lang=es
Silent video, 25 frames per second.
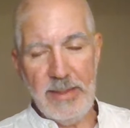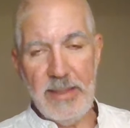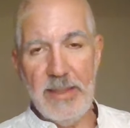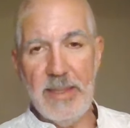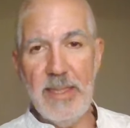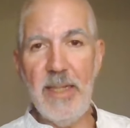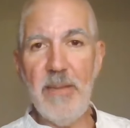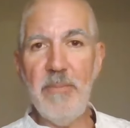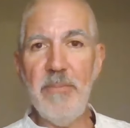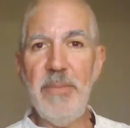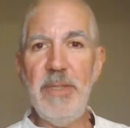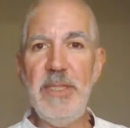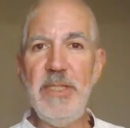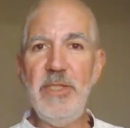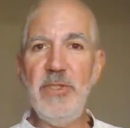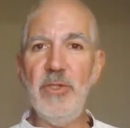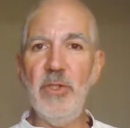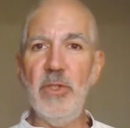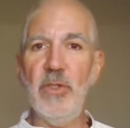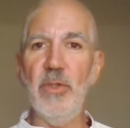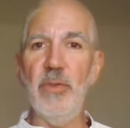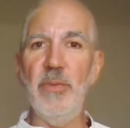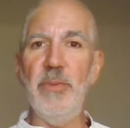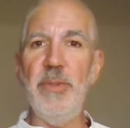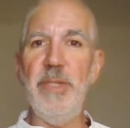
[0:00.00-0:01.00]
Quienes han
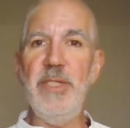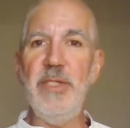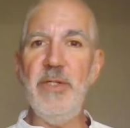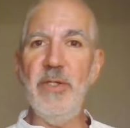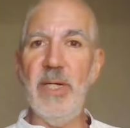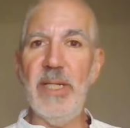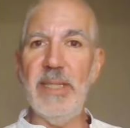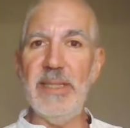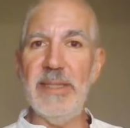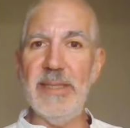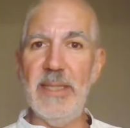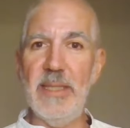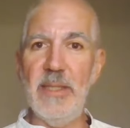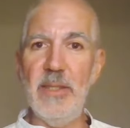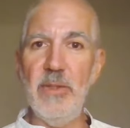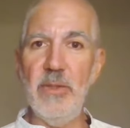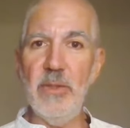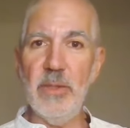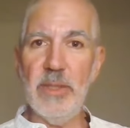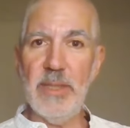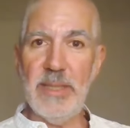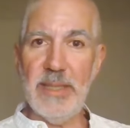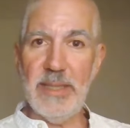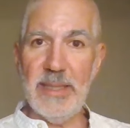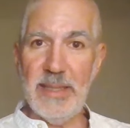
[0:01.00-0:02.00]
visto los vídeos
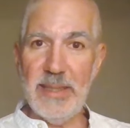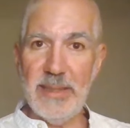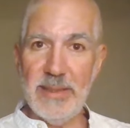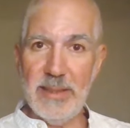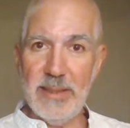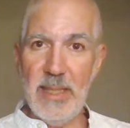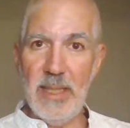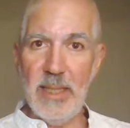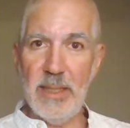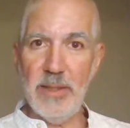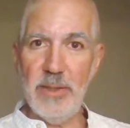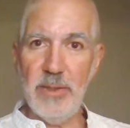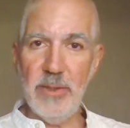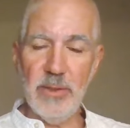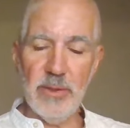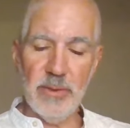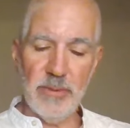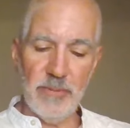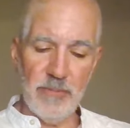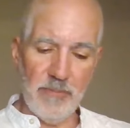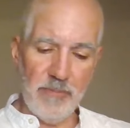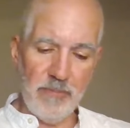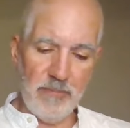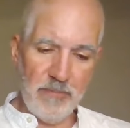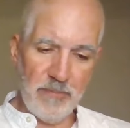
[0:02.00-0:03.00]
anteriores de este año
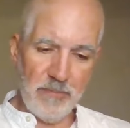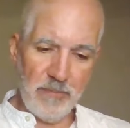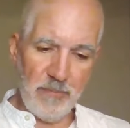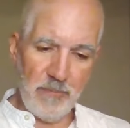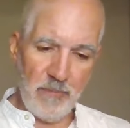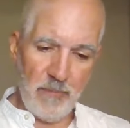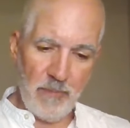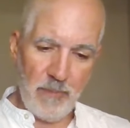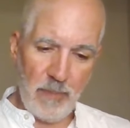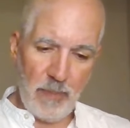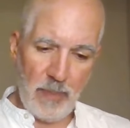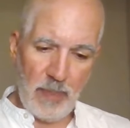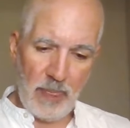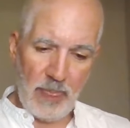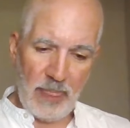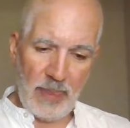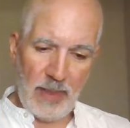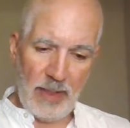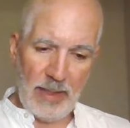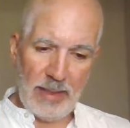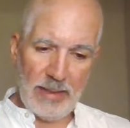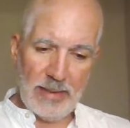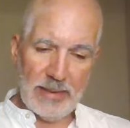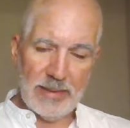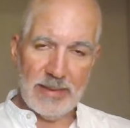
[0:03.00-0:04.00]

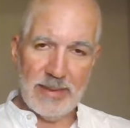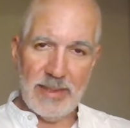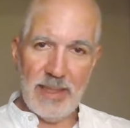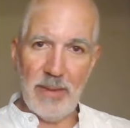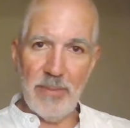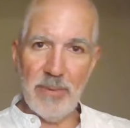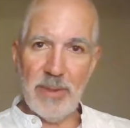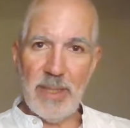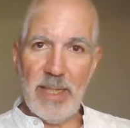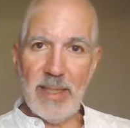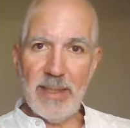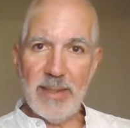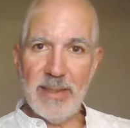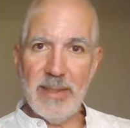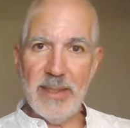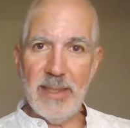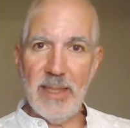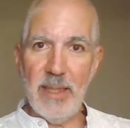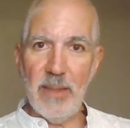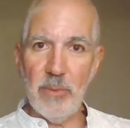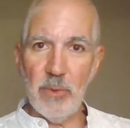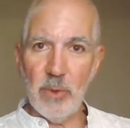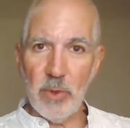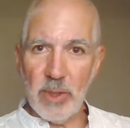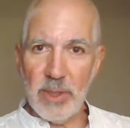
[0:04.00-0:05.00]
sabrán
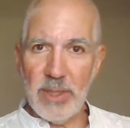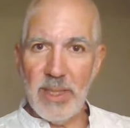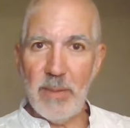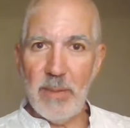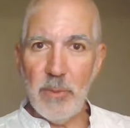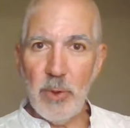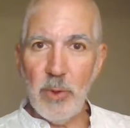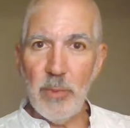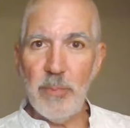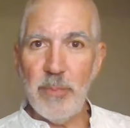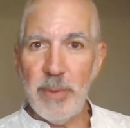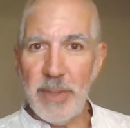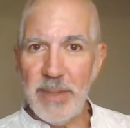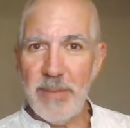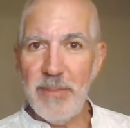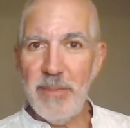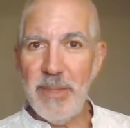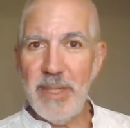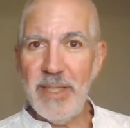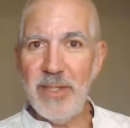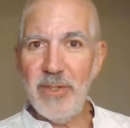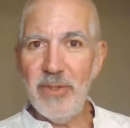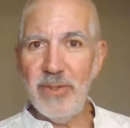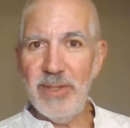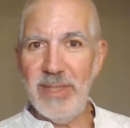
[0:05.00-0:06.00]
que abordamos
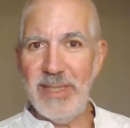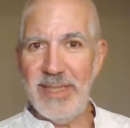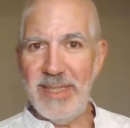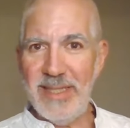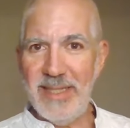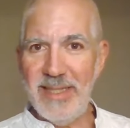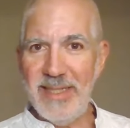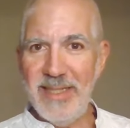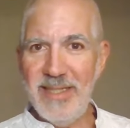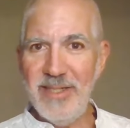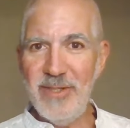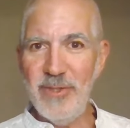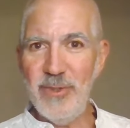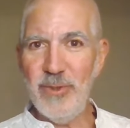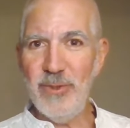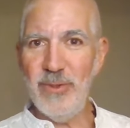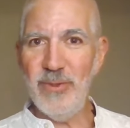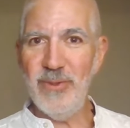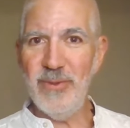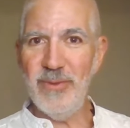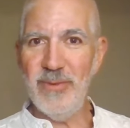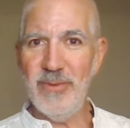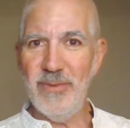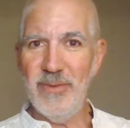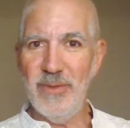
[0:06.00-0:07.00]
primero en
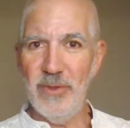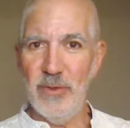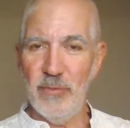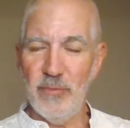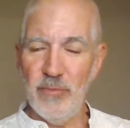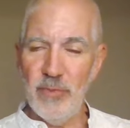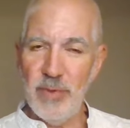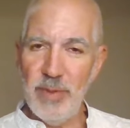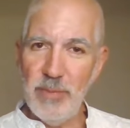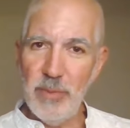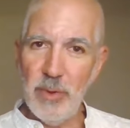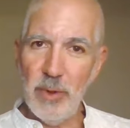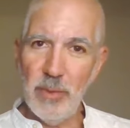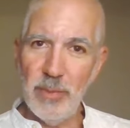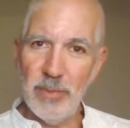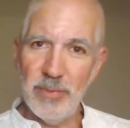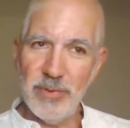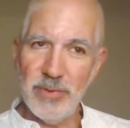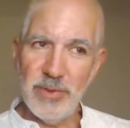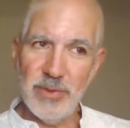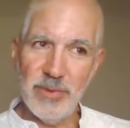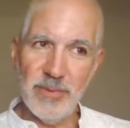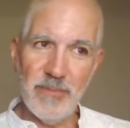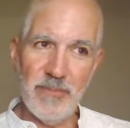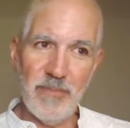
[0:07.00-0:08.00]
enero, nos
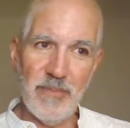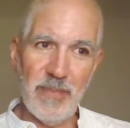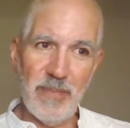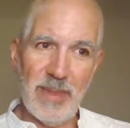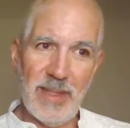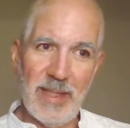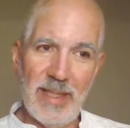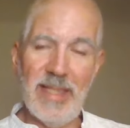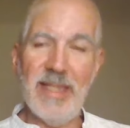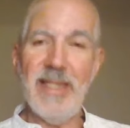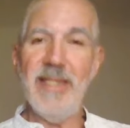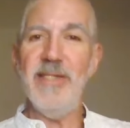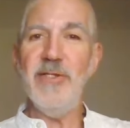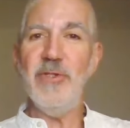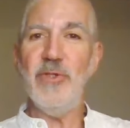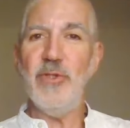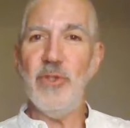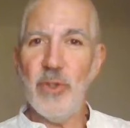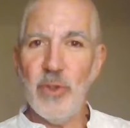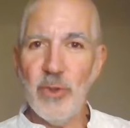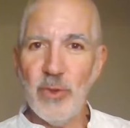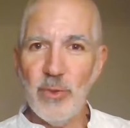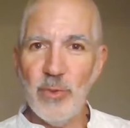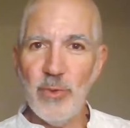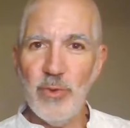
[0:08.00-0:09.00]
fuimos
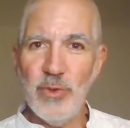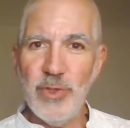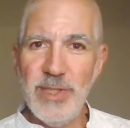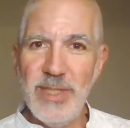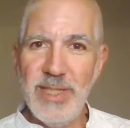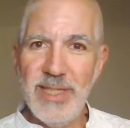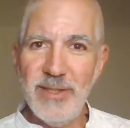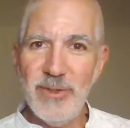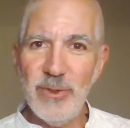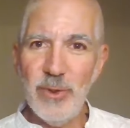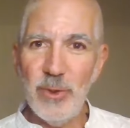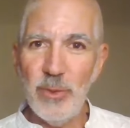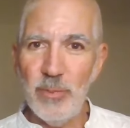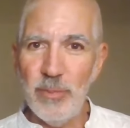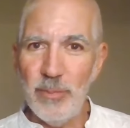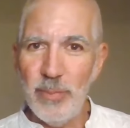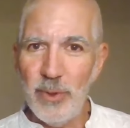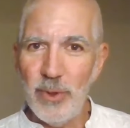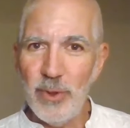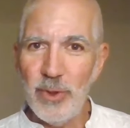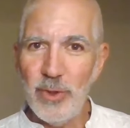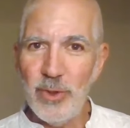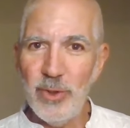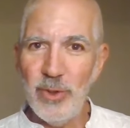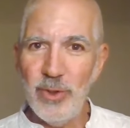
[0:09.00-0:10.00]
introduciendo un
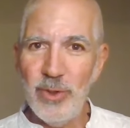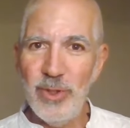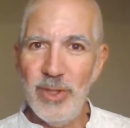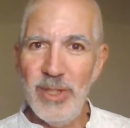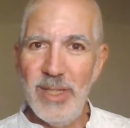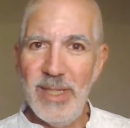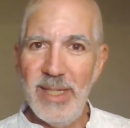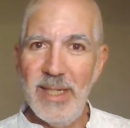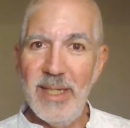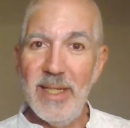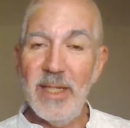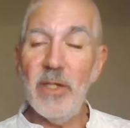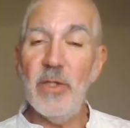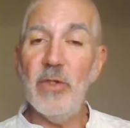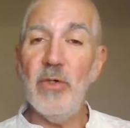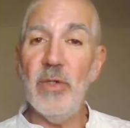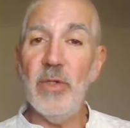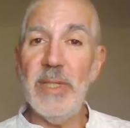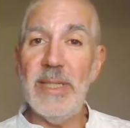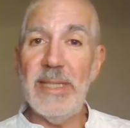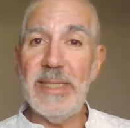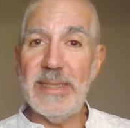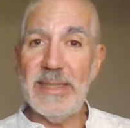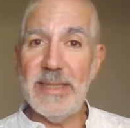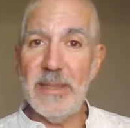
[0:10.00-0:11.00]
poco
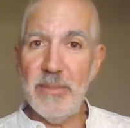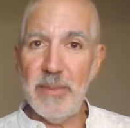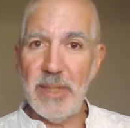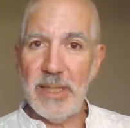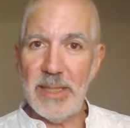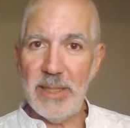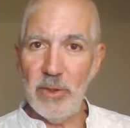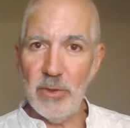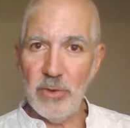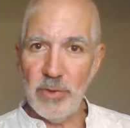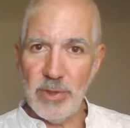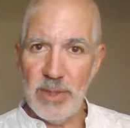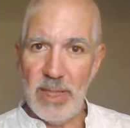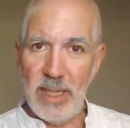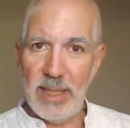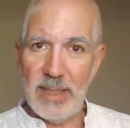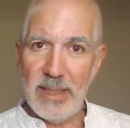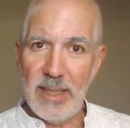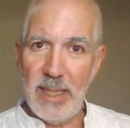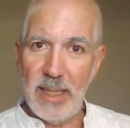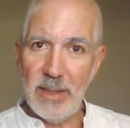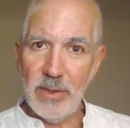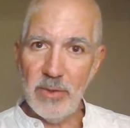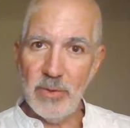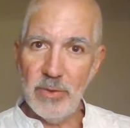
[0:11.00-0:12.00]
con el tema de lo
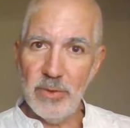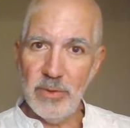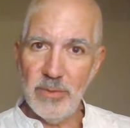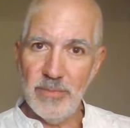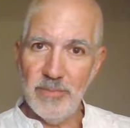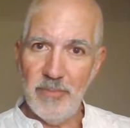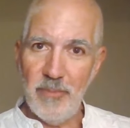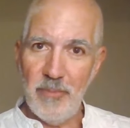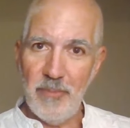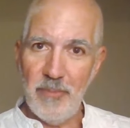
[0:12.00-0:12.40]
sagrado,